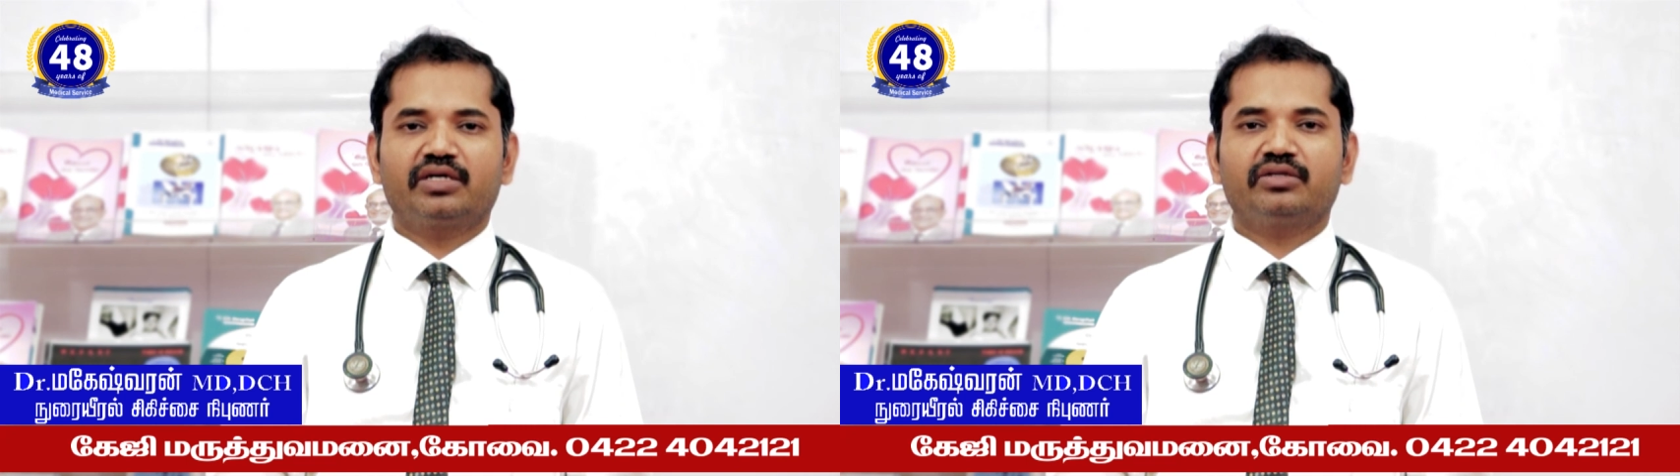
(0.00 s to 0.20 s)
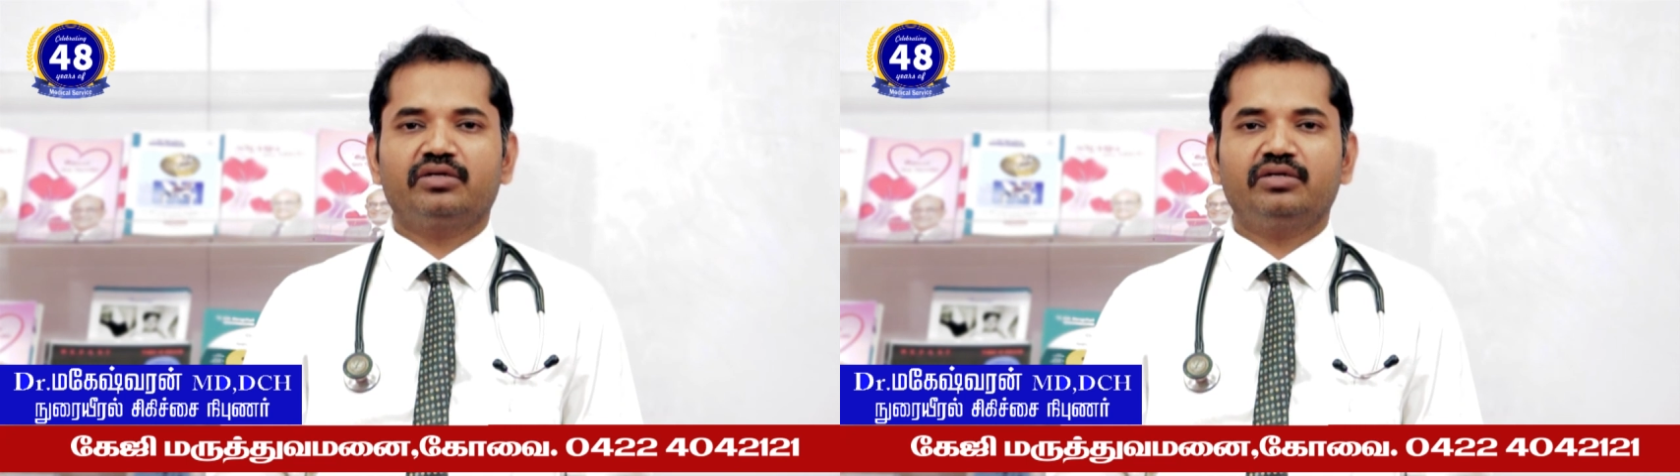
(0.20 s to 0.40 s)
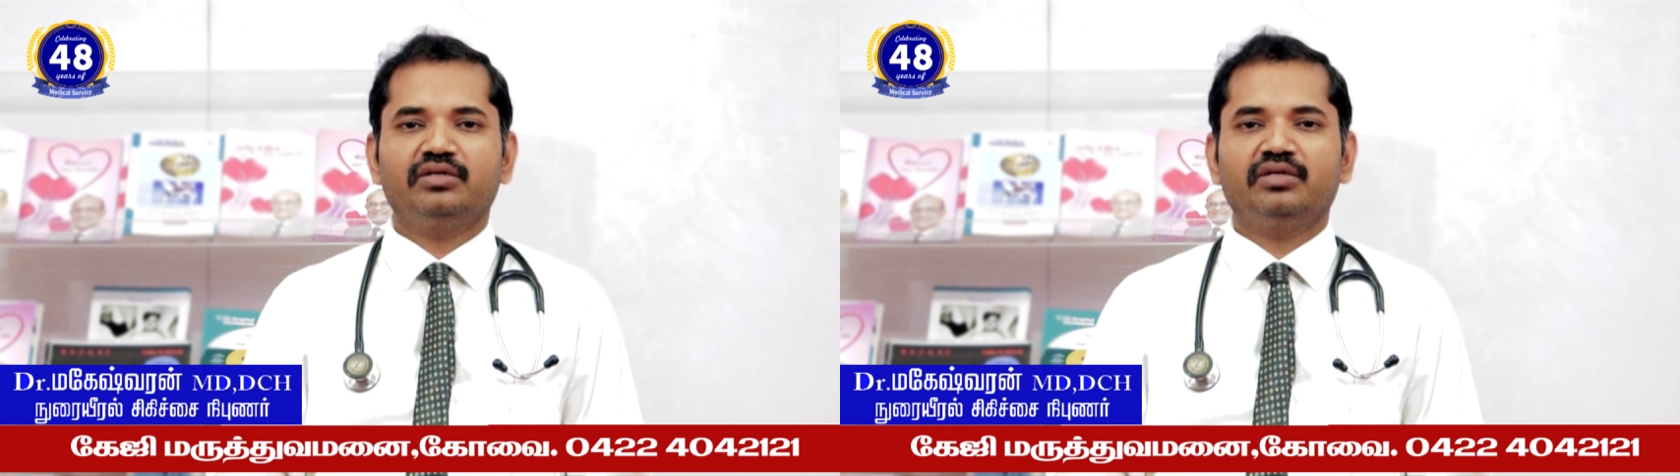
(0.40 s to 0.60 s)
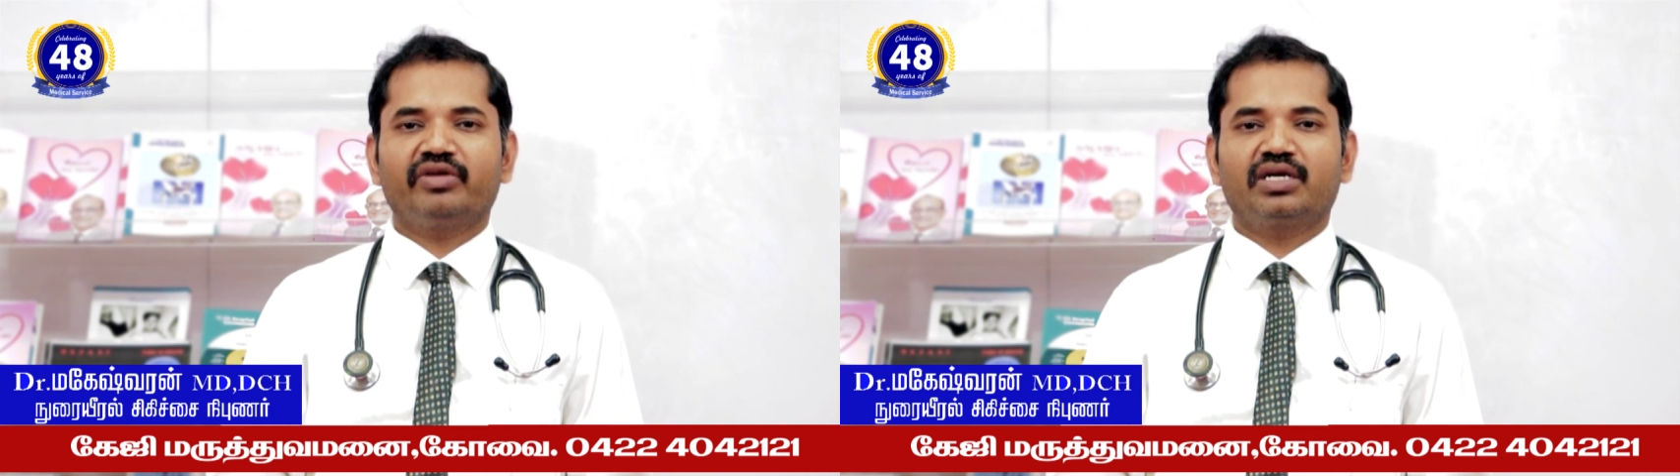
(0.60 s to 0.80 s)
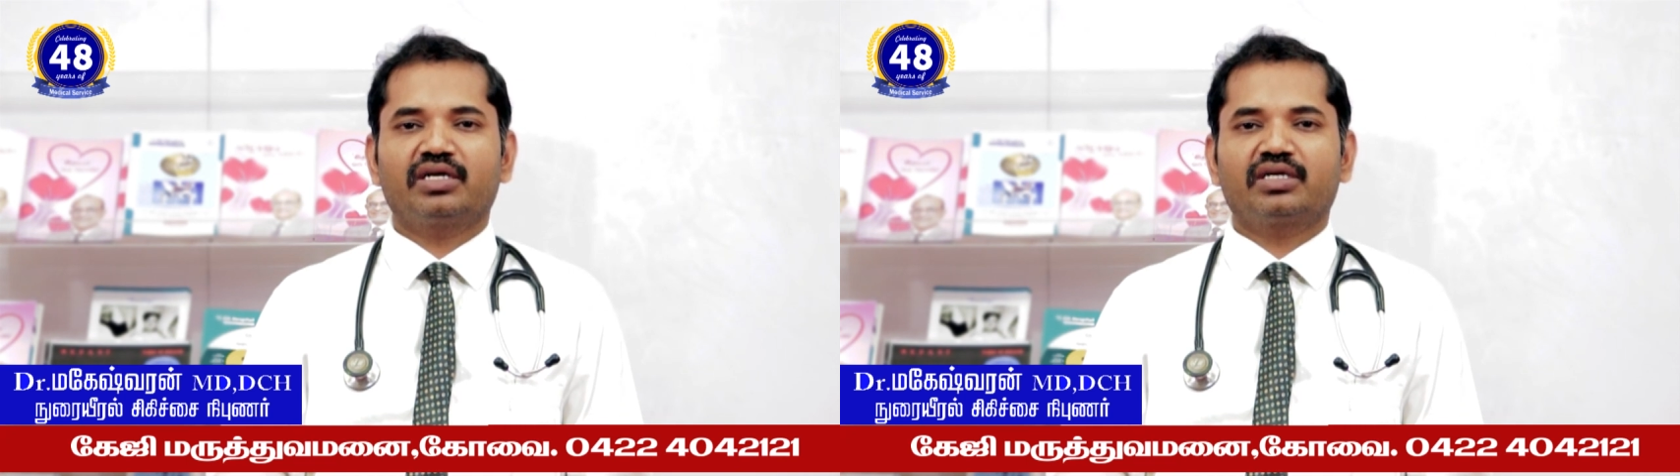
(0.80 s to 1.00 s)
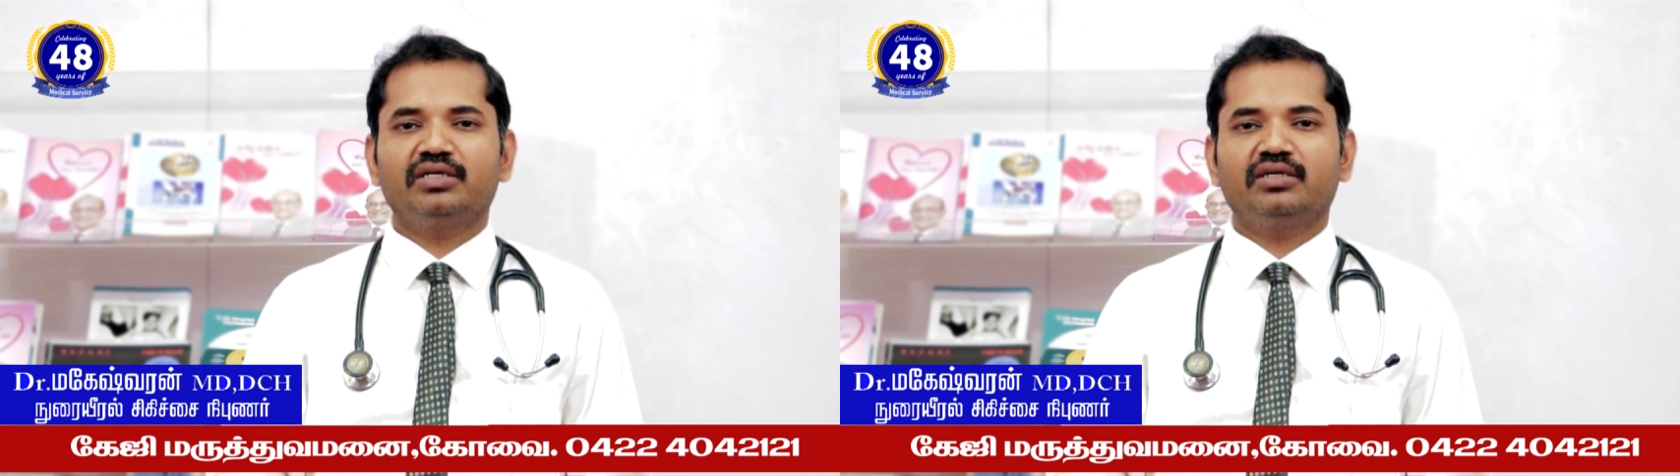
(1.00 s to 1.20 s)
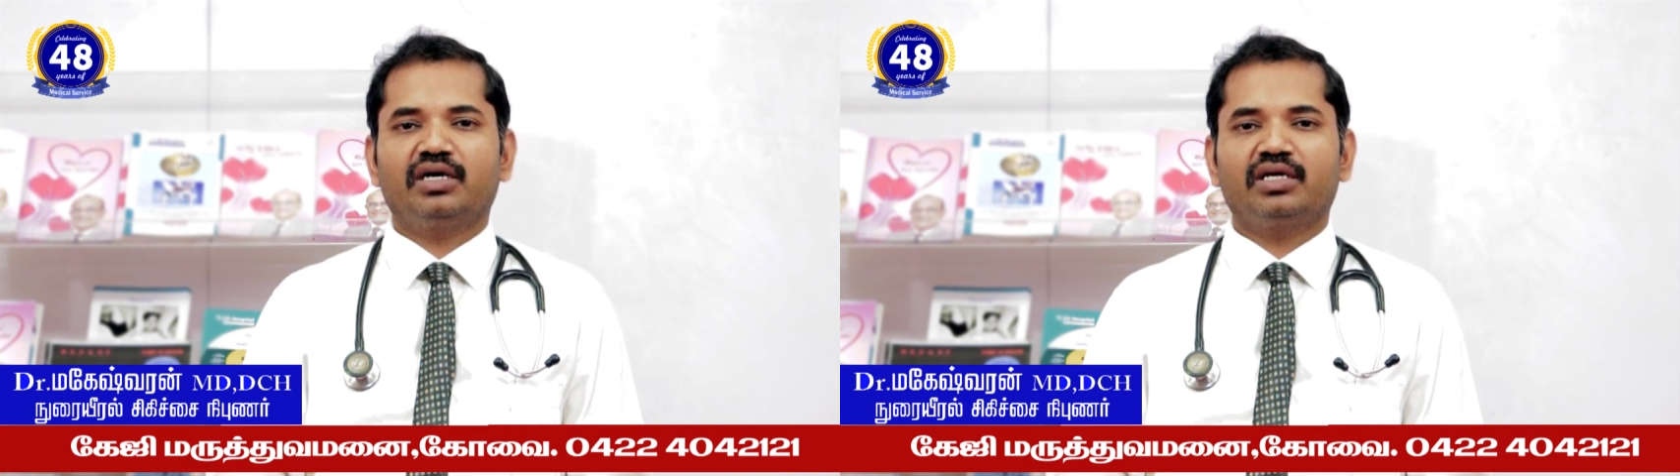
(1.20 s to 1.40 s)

இருக்குதோ அவங்களுக்கு